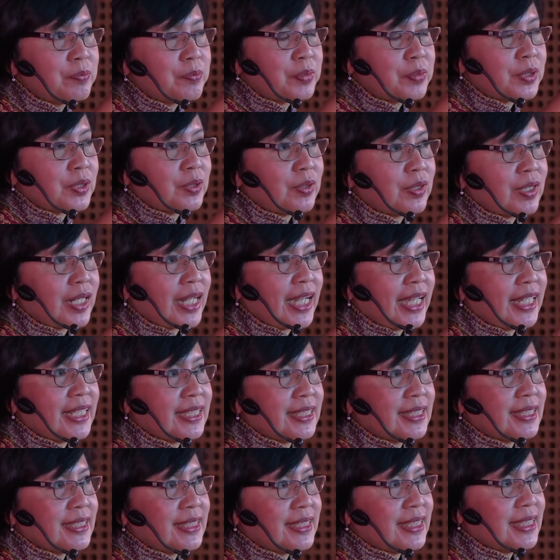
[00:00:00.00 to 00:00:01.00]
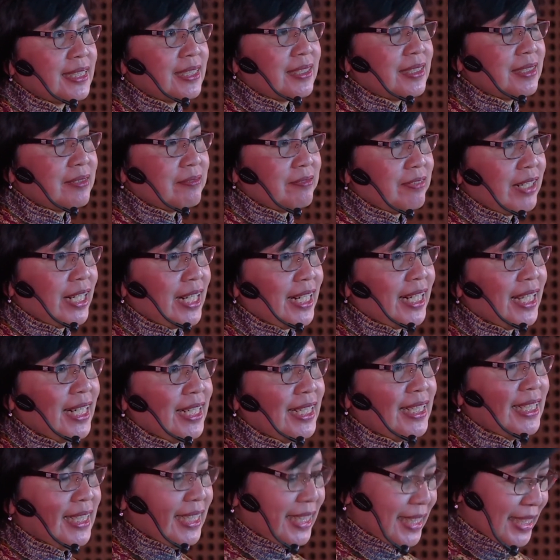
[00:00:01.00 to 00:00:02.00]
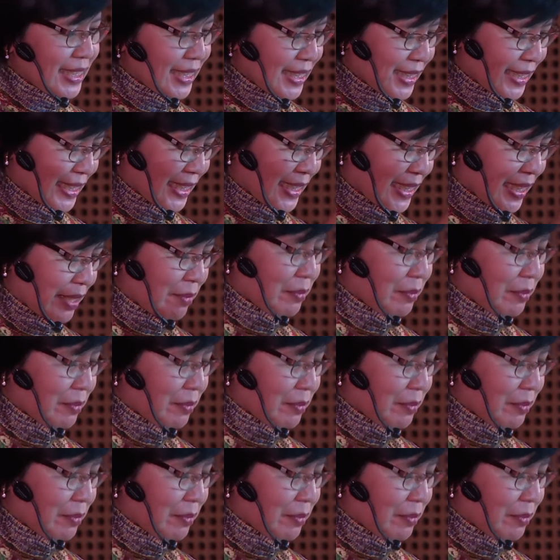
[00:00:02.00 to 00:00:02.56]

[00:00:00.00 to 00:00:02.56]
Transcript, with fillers: potong kain kecil flanel ini, kita